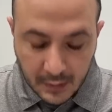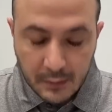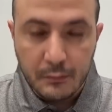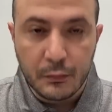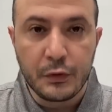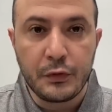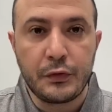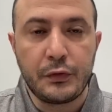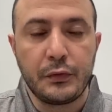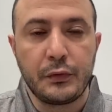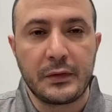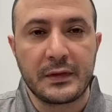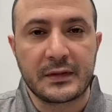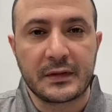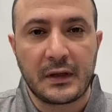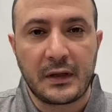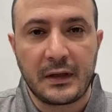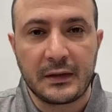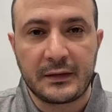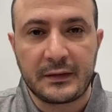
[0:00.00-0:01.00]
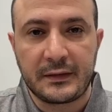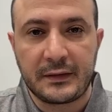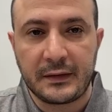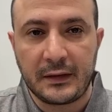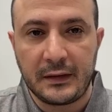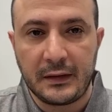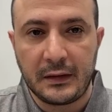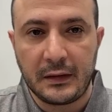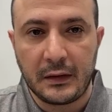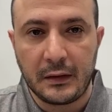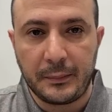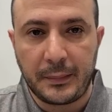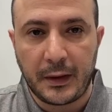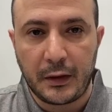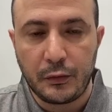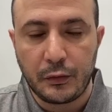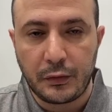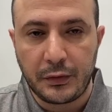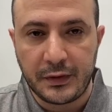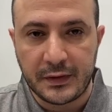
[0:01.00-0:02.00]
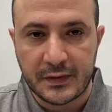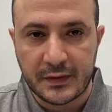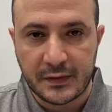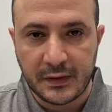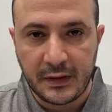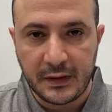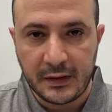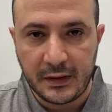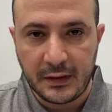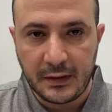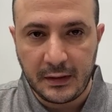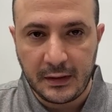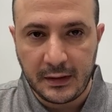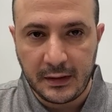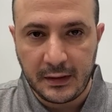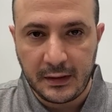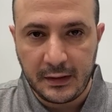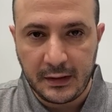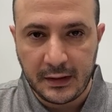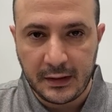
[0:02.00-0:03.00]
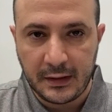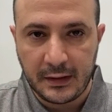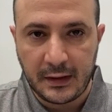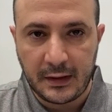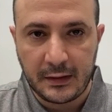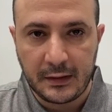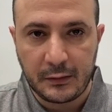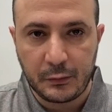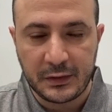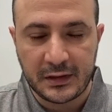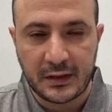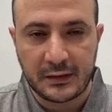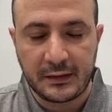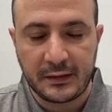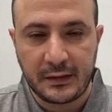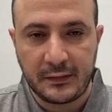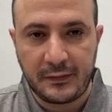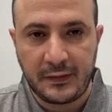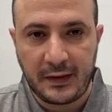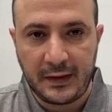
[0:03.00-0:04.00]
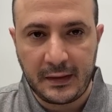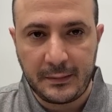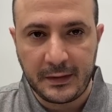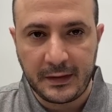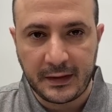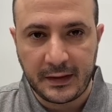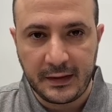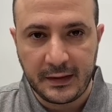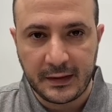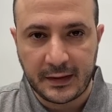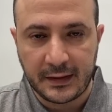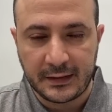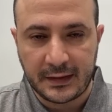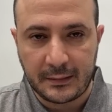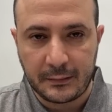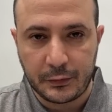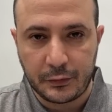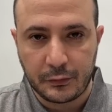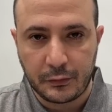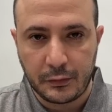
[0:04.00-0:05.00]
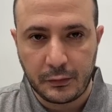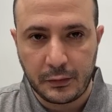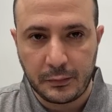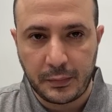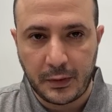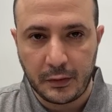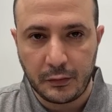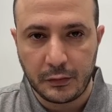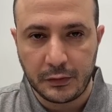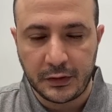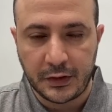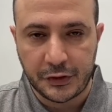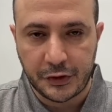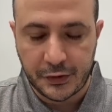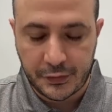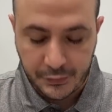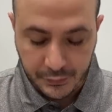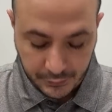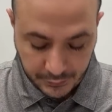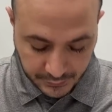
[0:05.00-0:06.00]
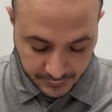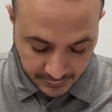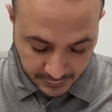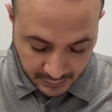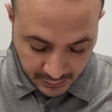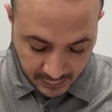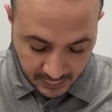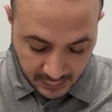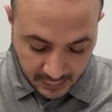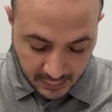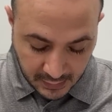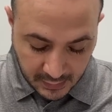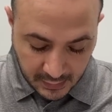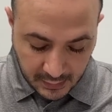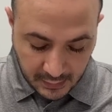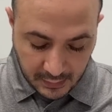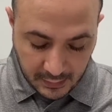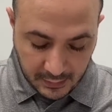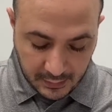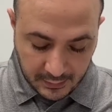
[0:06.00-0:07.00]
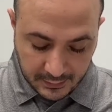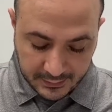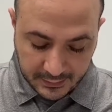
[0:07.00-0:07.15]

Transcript: منذ اسقاط البالون الصيني اللي هي وزاره الدفاع الامريكيه كانت عم تقول البالون تجسس آه،